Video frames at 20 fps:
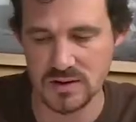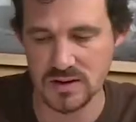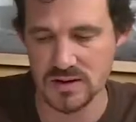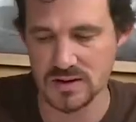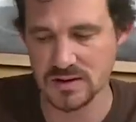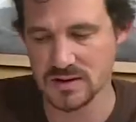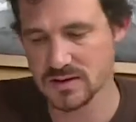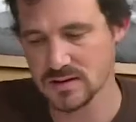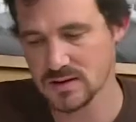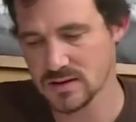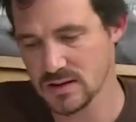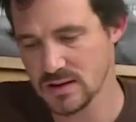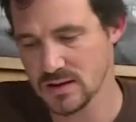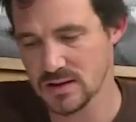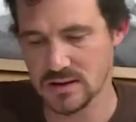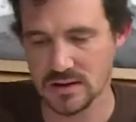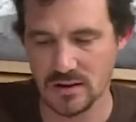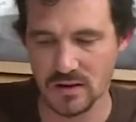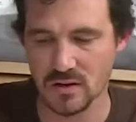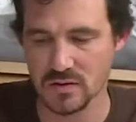10
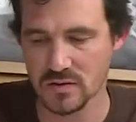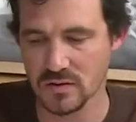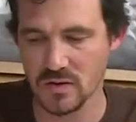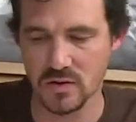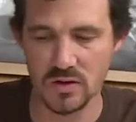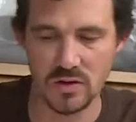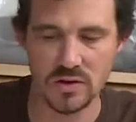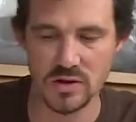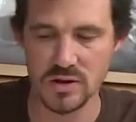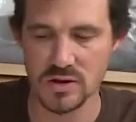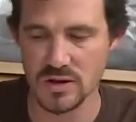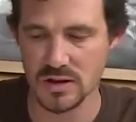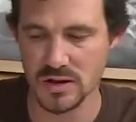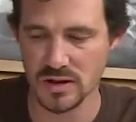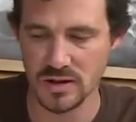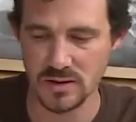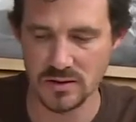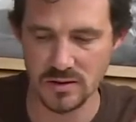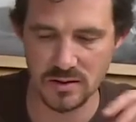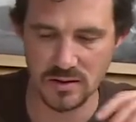et 30 heures, je
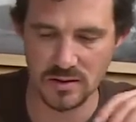dirais.